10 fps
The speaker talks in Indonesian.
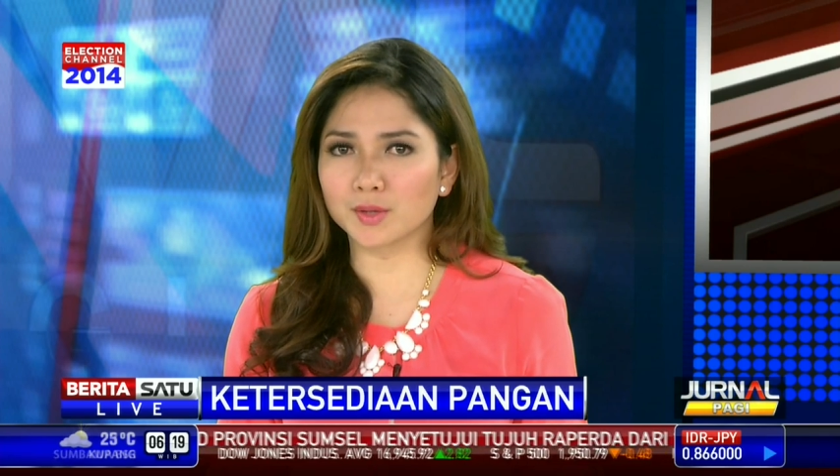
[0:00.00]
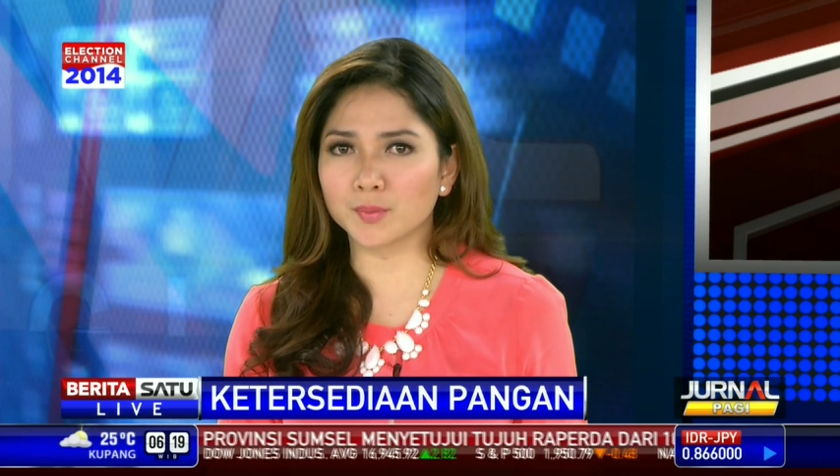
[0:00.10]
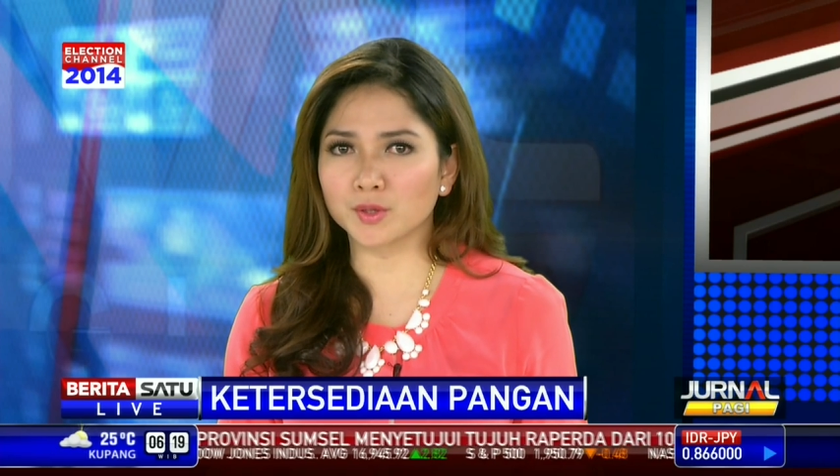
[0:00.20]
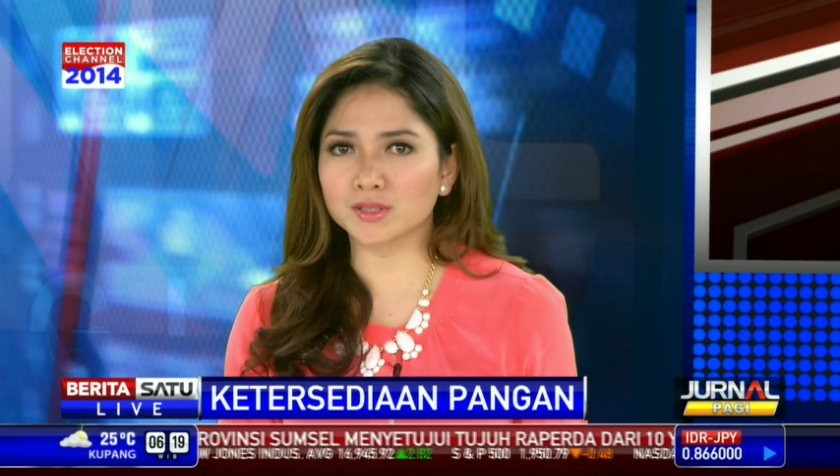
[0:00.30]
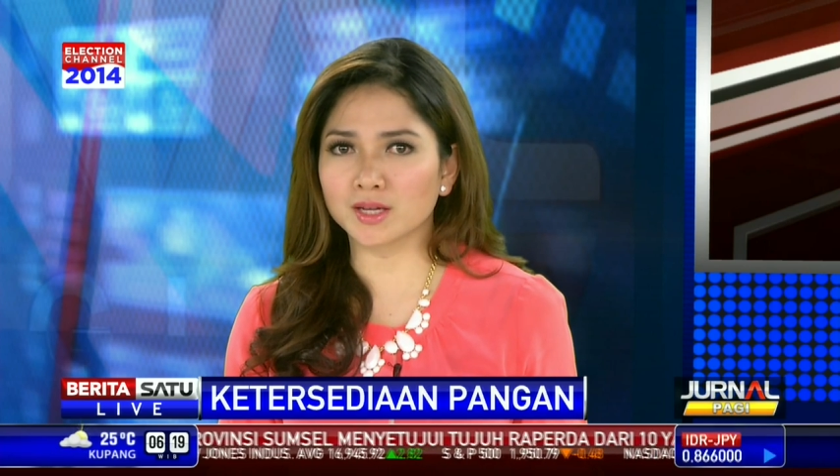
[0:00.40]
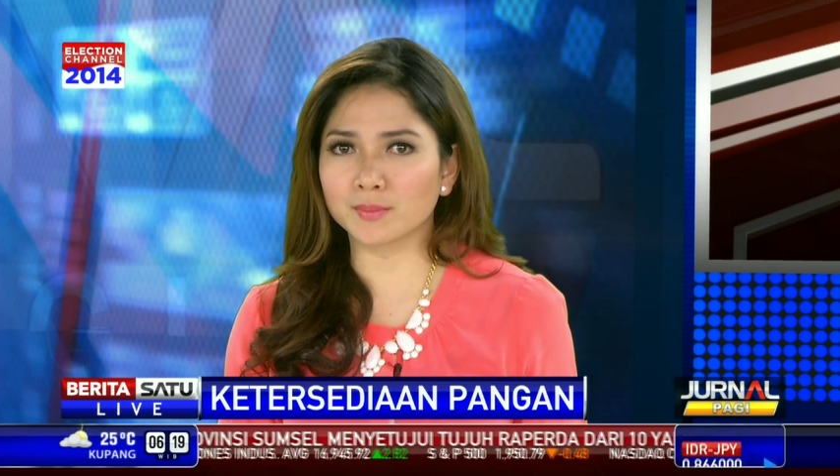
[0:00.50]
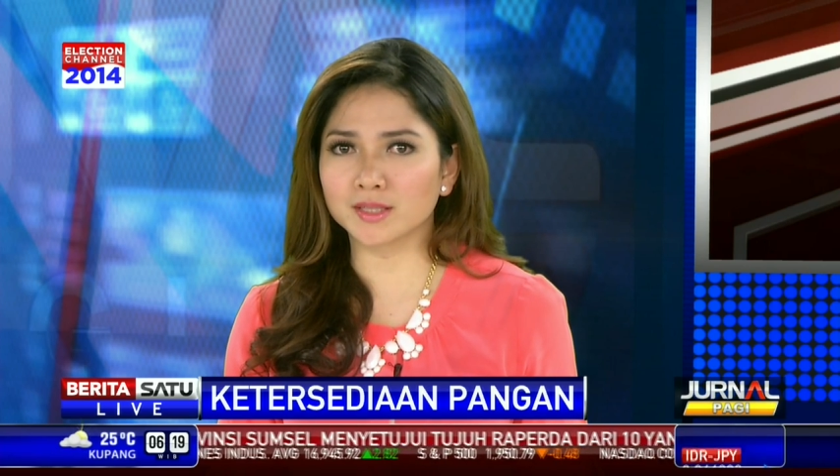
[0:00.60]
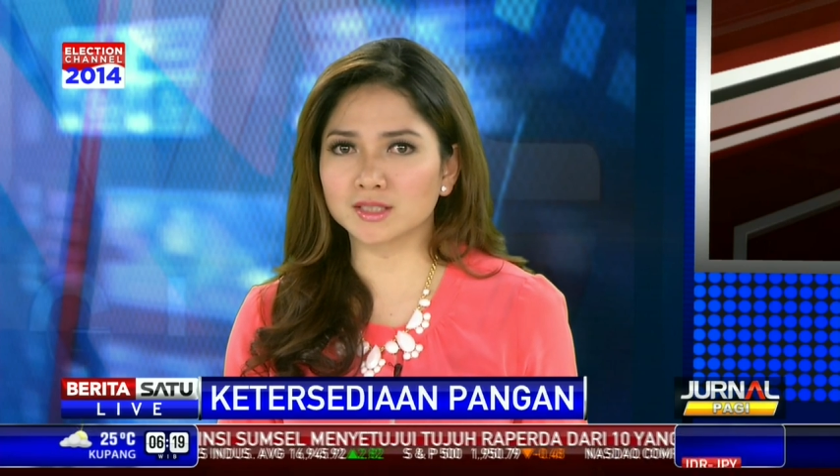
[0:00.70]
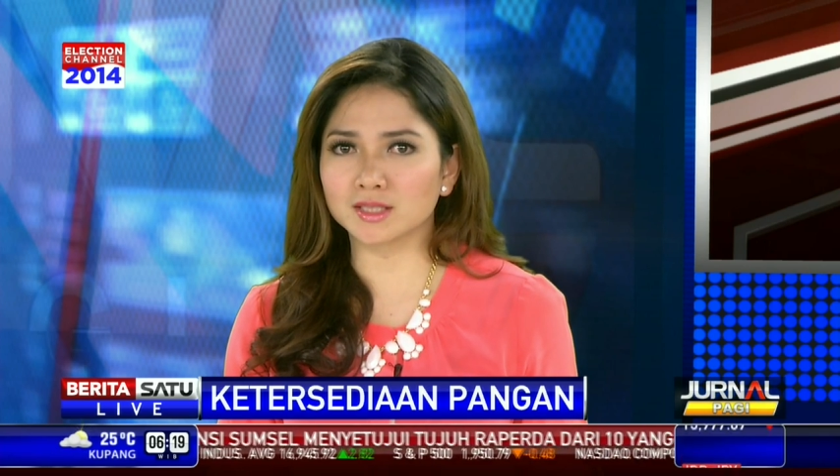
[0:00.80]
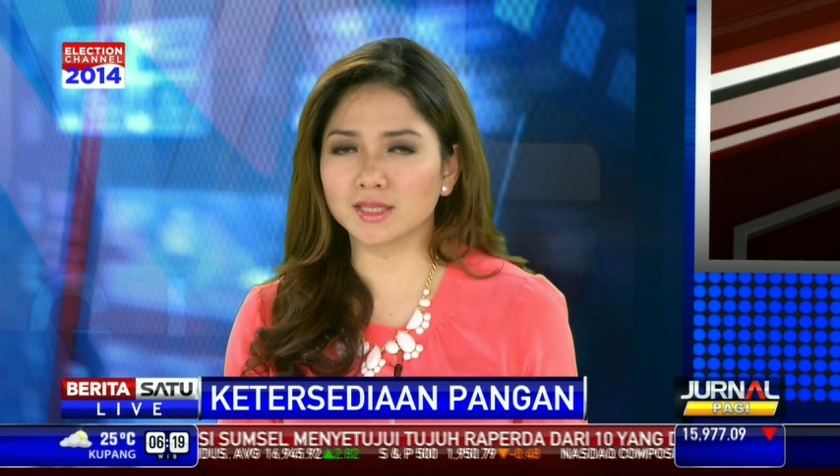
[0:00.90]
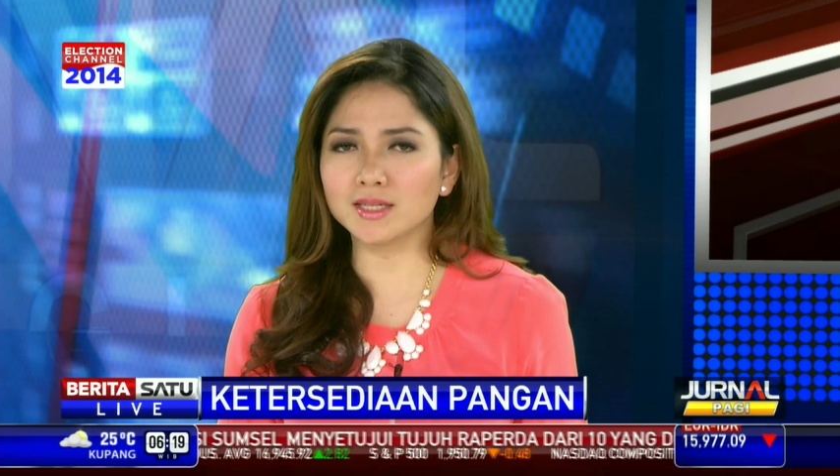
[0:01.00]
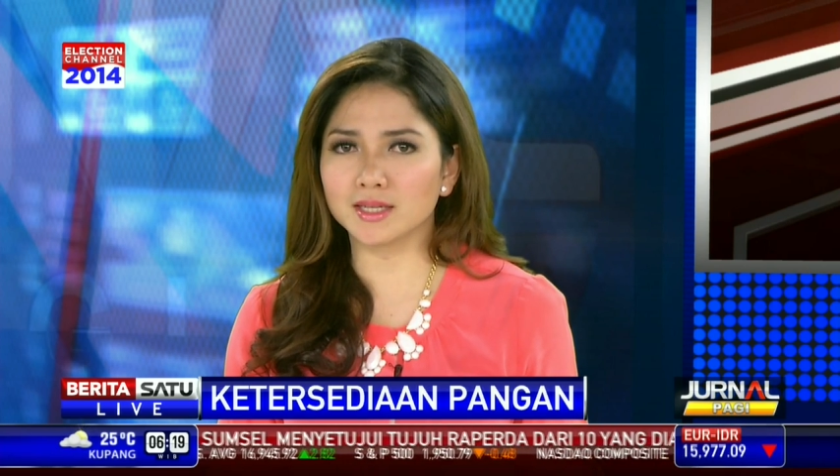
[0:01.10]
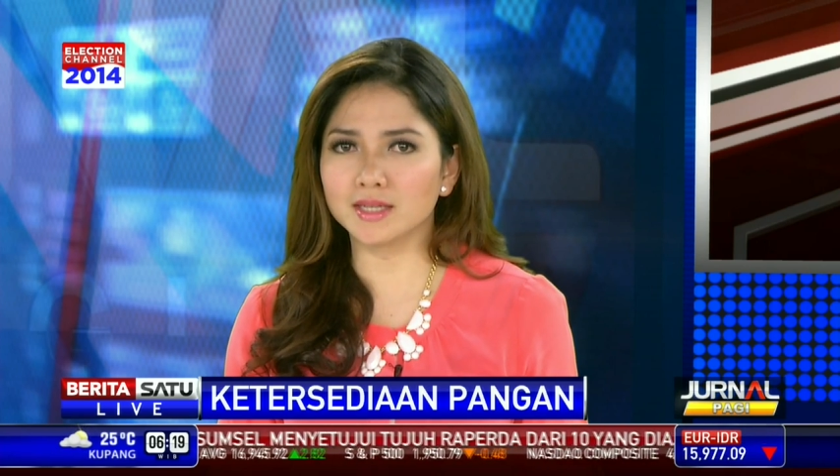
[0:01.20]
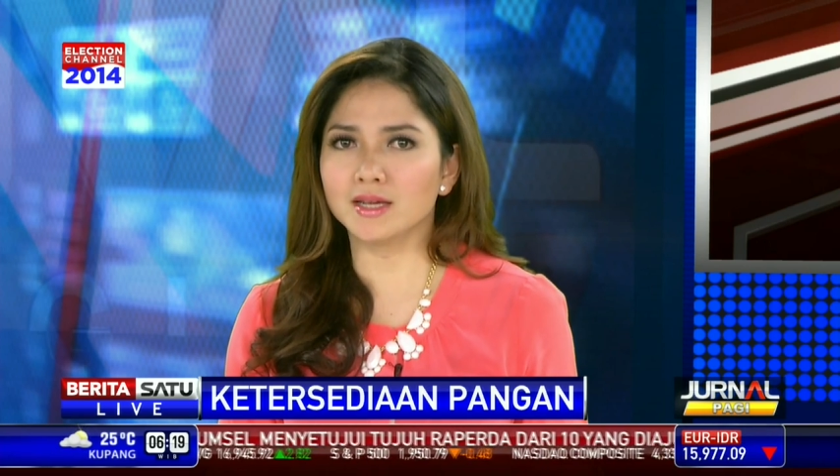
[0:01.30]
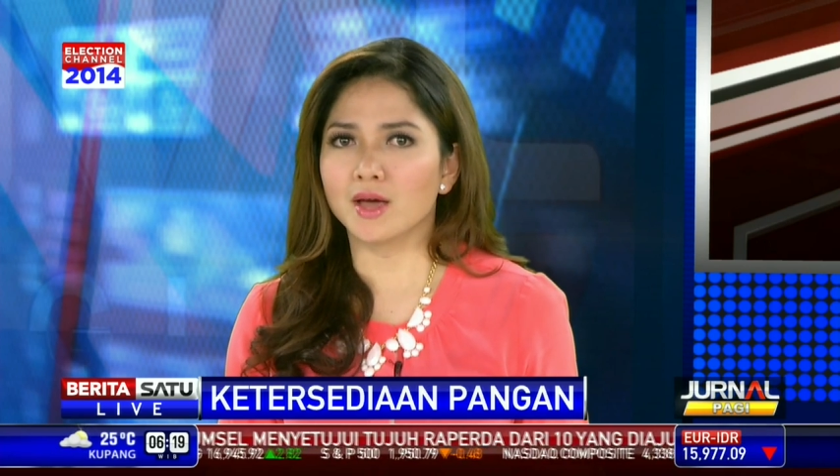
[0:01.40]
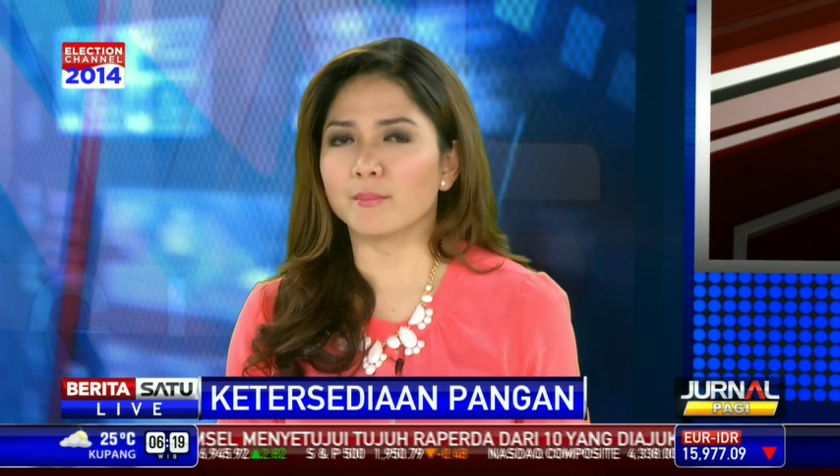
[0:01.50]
impor yang masih tinggi,